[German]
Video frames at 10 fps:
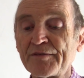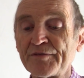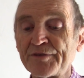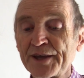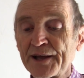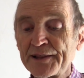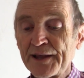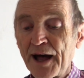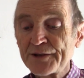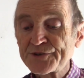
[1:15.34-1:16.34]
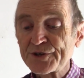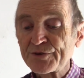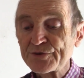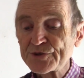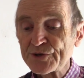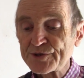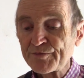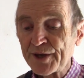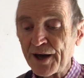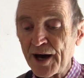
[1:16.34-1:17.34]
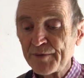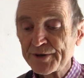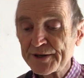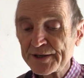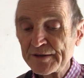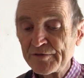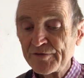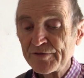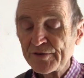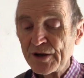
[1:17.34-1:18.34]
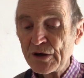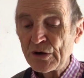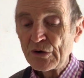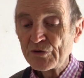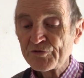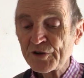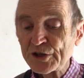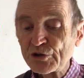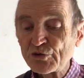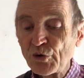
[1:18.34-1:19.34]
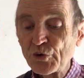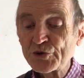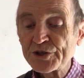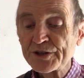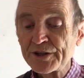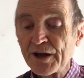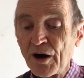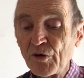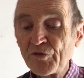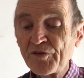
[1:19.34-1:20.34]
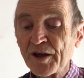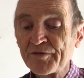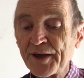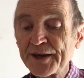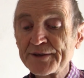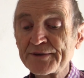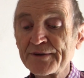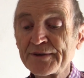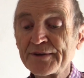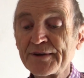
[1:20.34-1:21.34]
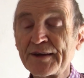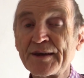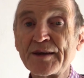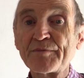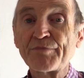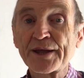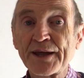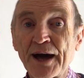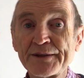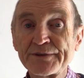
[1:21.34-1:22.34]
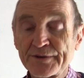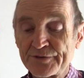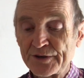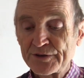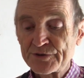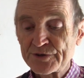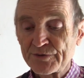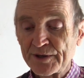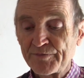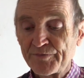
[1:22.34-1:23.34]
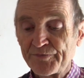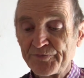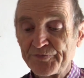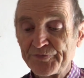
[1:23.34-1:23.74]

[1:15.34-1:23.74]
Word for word: wie er Lazarus aus dem Grabe rief und von den Toten auferweckte, bekannte sich zu ihm.